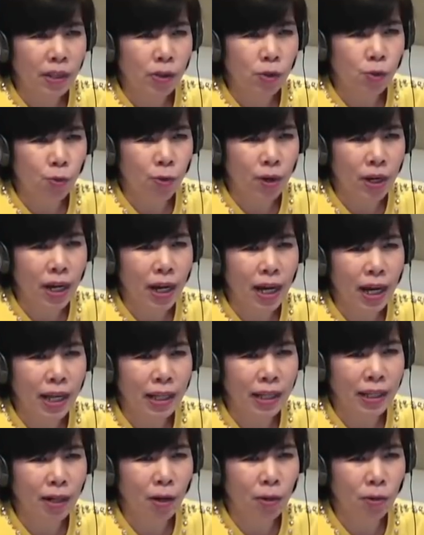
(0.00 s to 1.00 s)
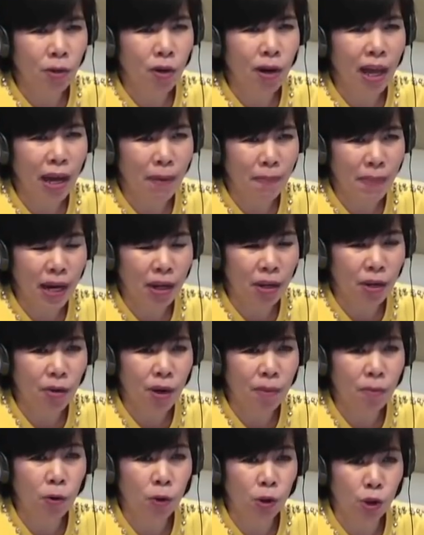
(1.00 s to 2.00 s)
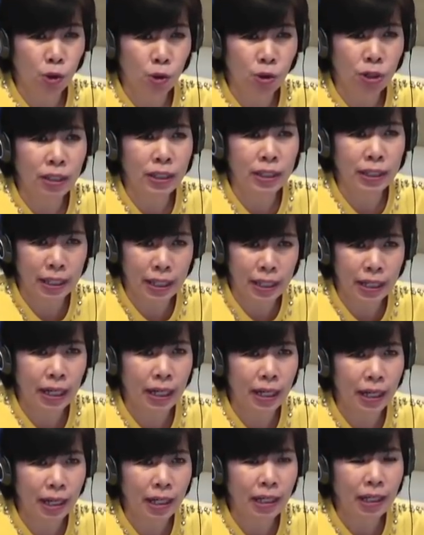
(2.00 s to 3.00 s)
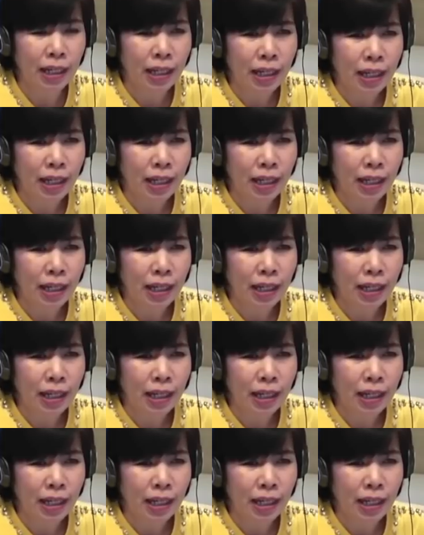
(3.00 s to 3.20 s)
ได้สูงค่าที่เราต้องแลกมาด้วยความอดทนจริง ๆนะคะ